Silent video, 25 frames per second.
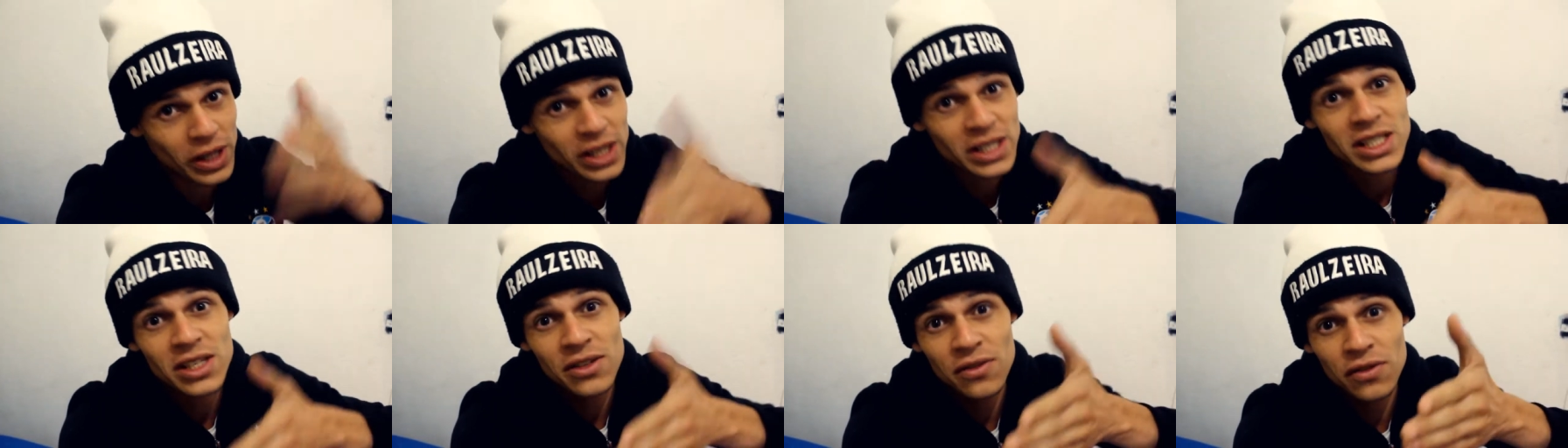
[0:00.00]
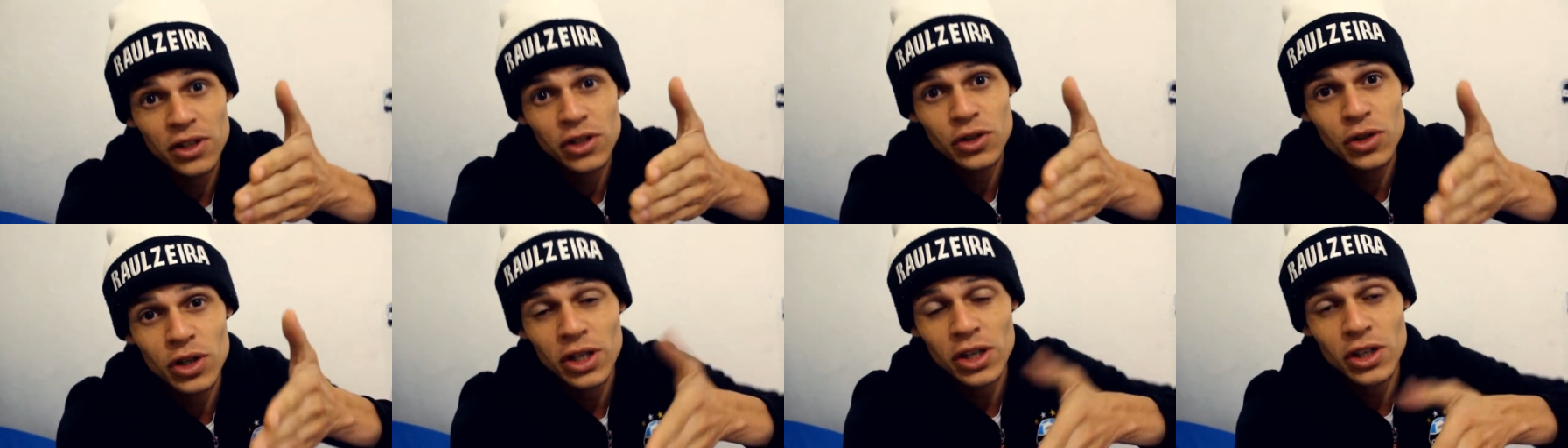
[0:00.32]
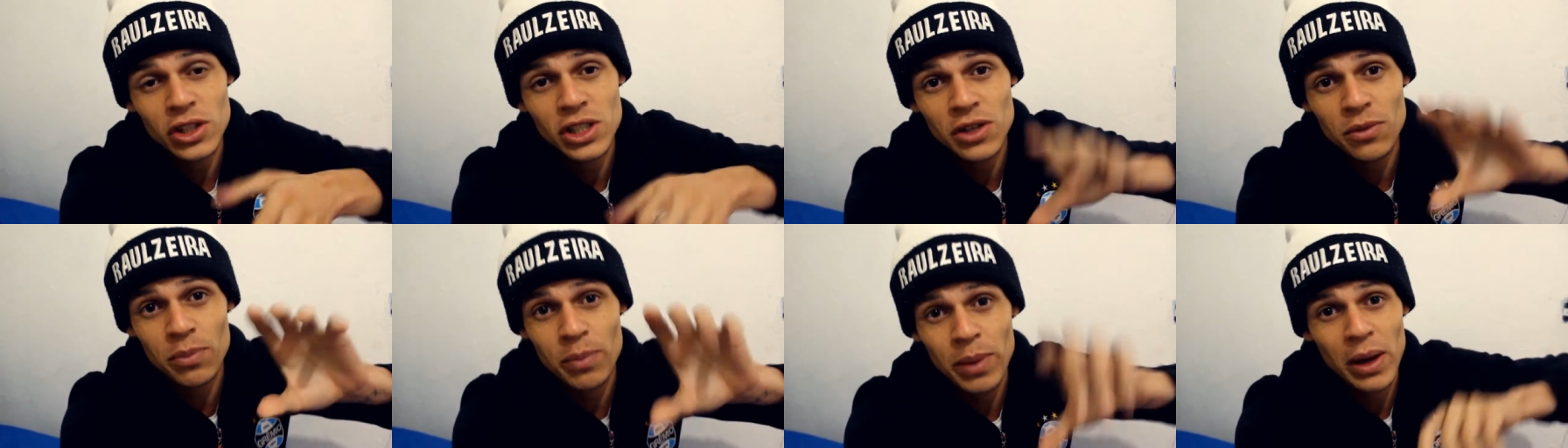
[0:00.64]
Desse vídeo
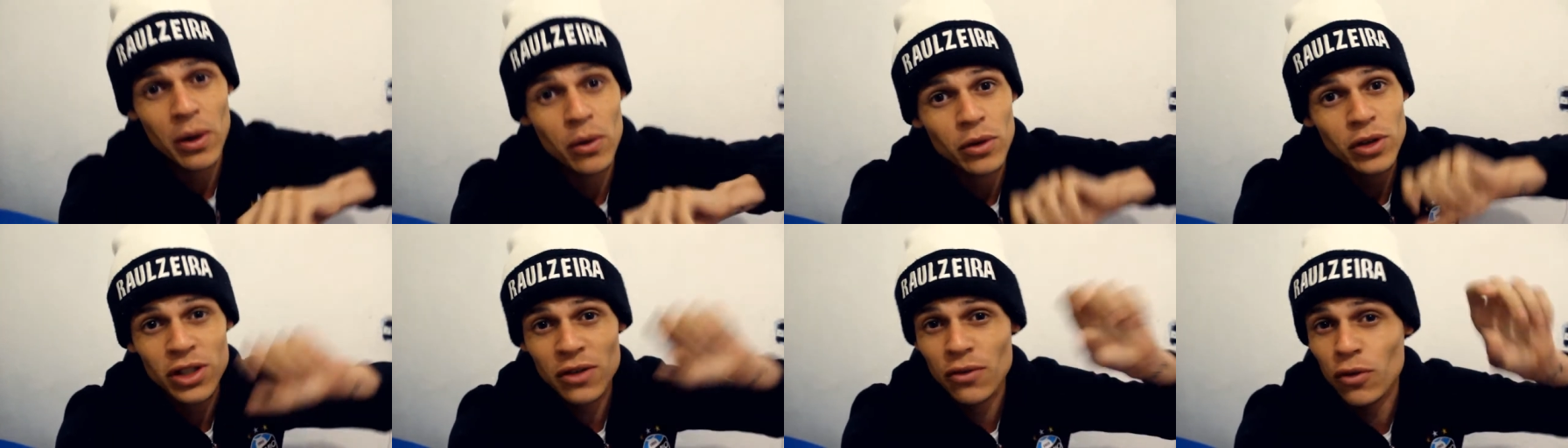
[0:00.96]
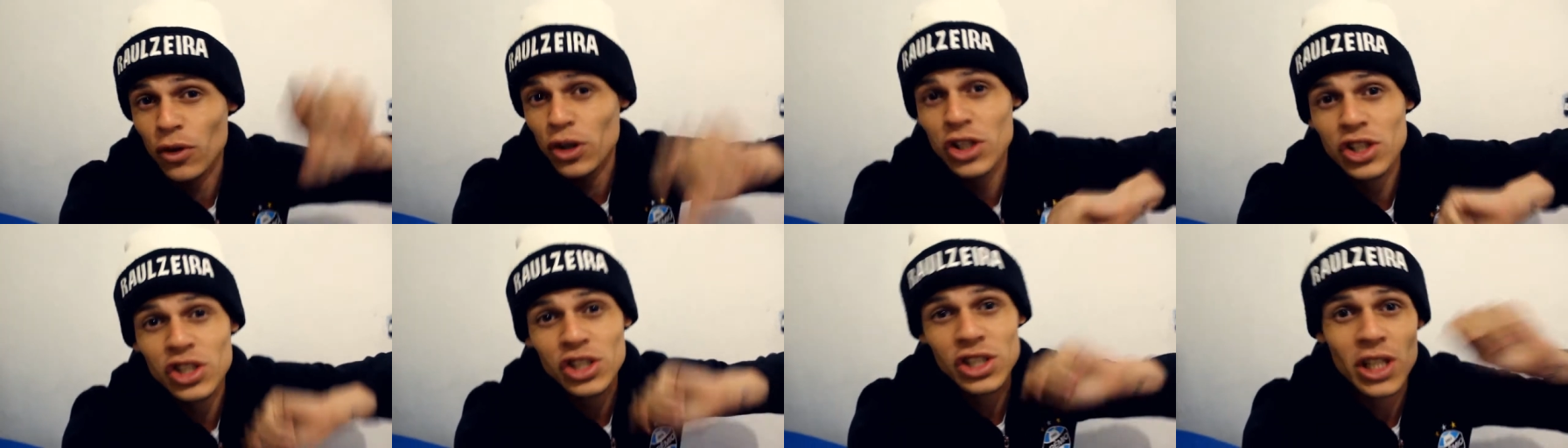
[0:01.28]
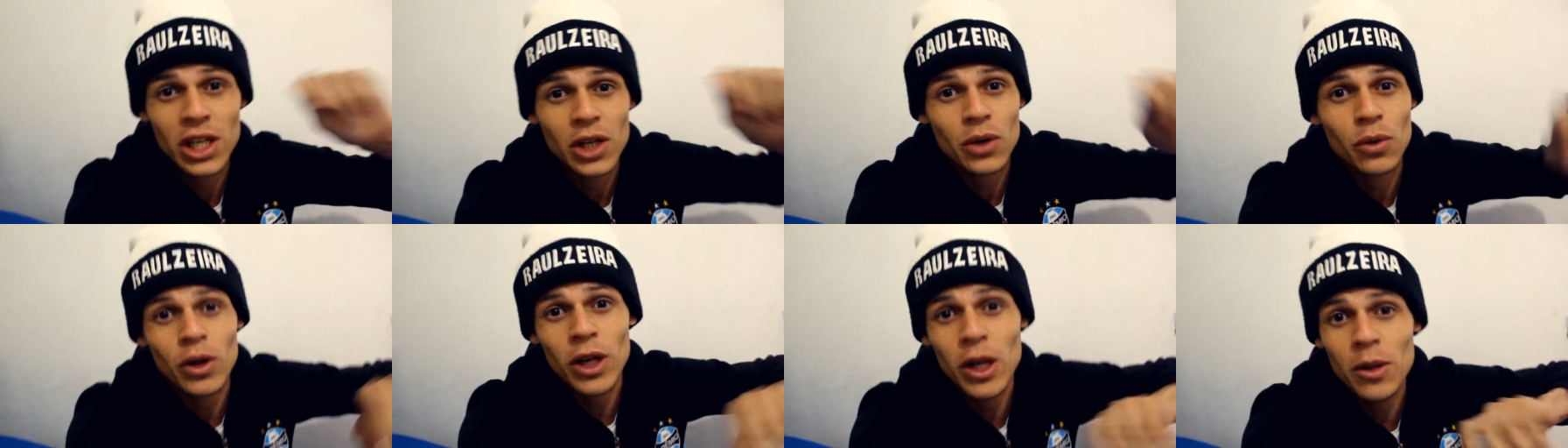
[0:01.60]
aqui eu já pego e já vou
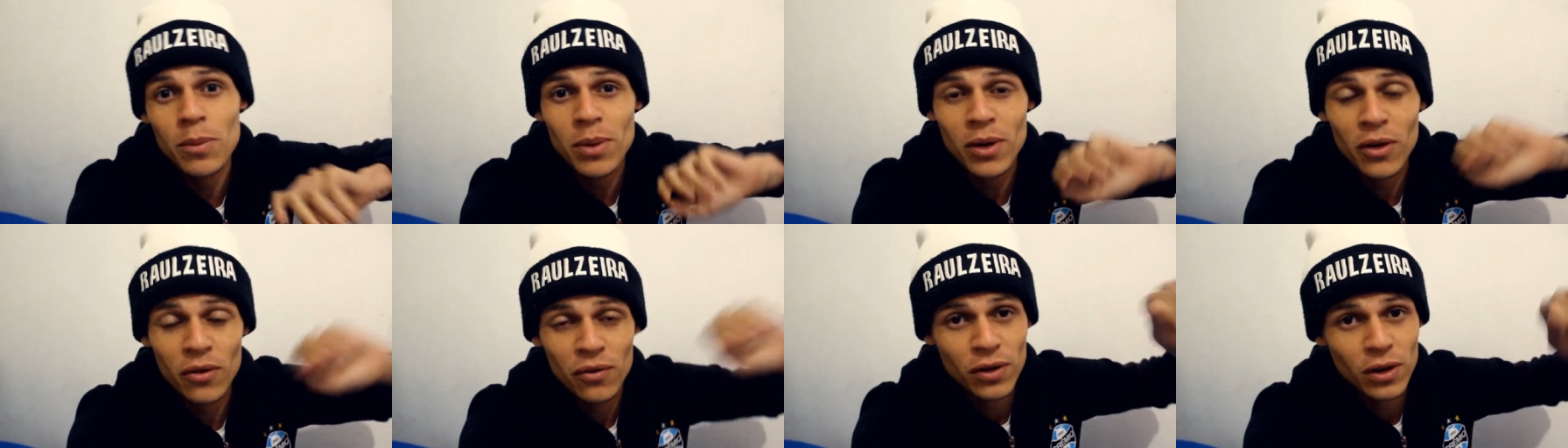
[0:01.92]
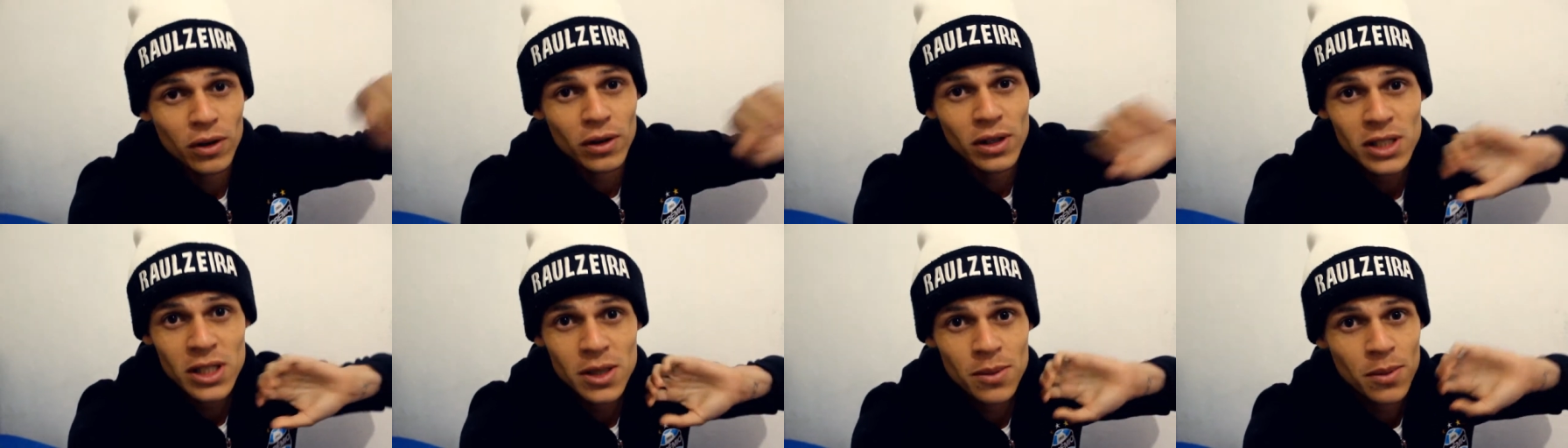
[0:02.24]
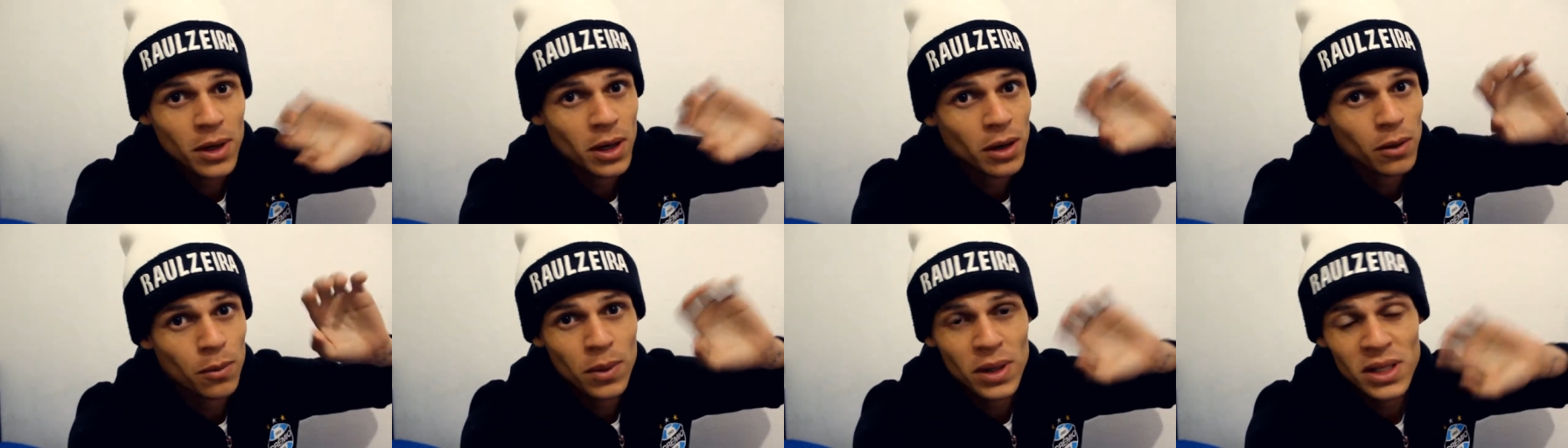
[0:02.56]
editando ele pra no final da
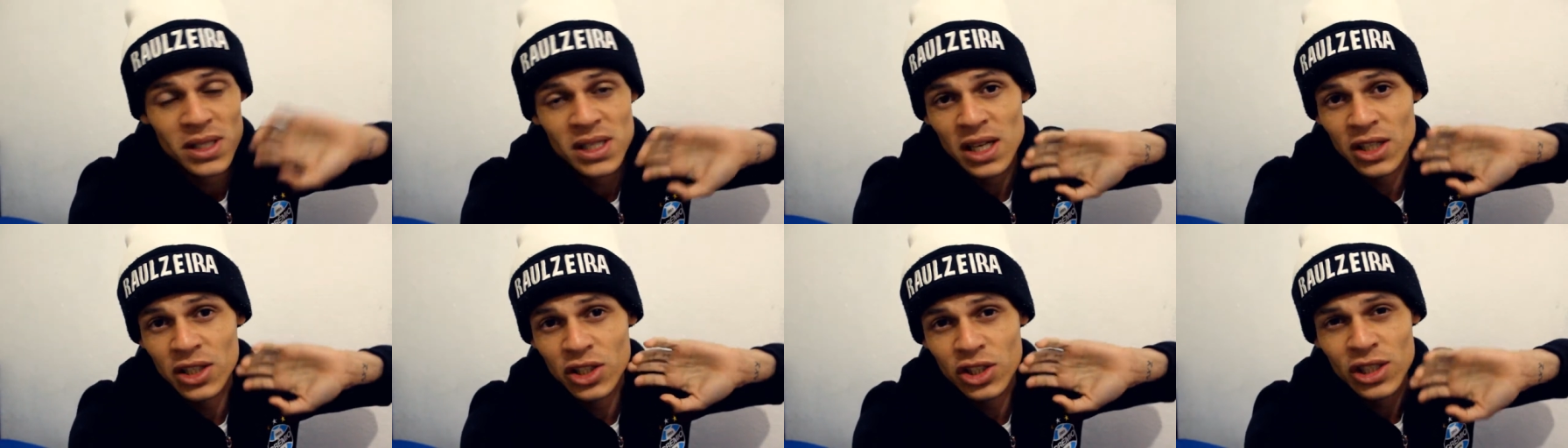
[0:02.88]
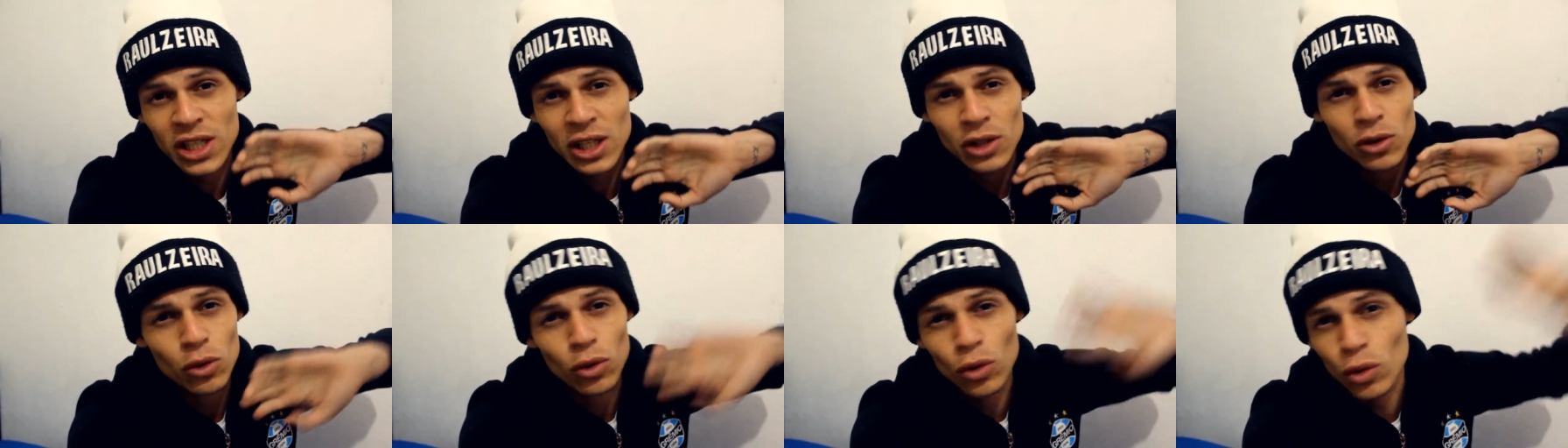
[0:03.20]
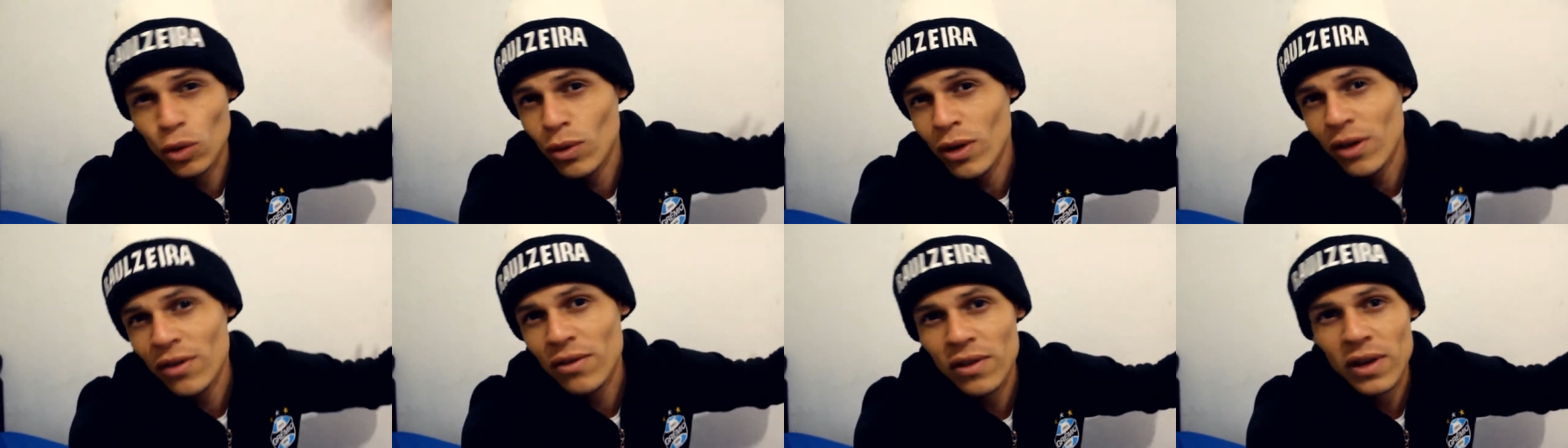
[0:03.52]
semana não precisar editar
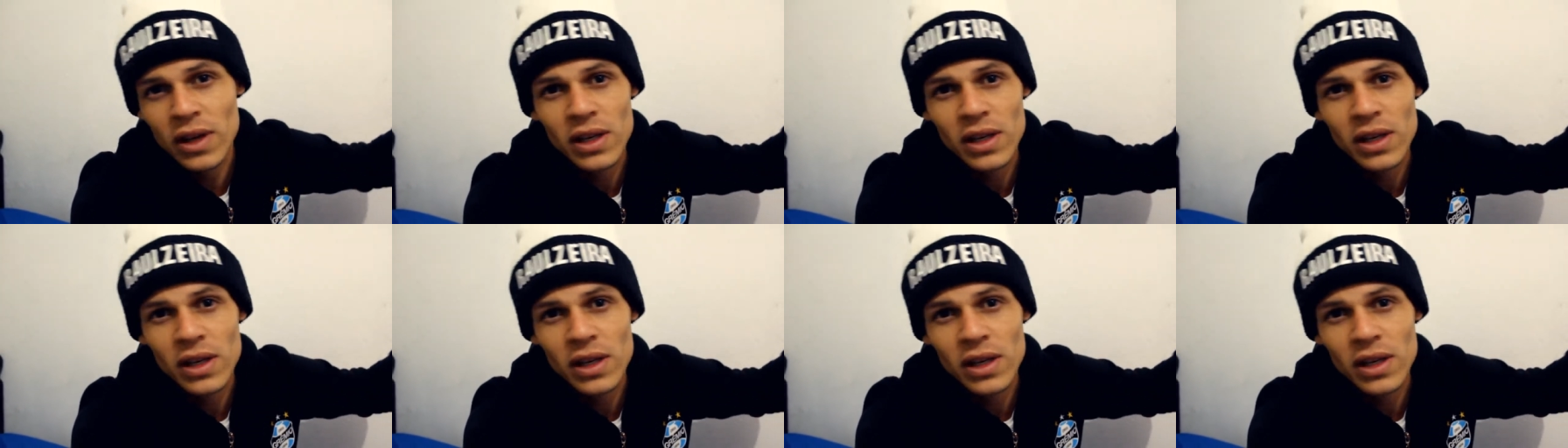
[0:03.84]
tudo de uma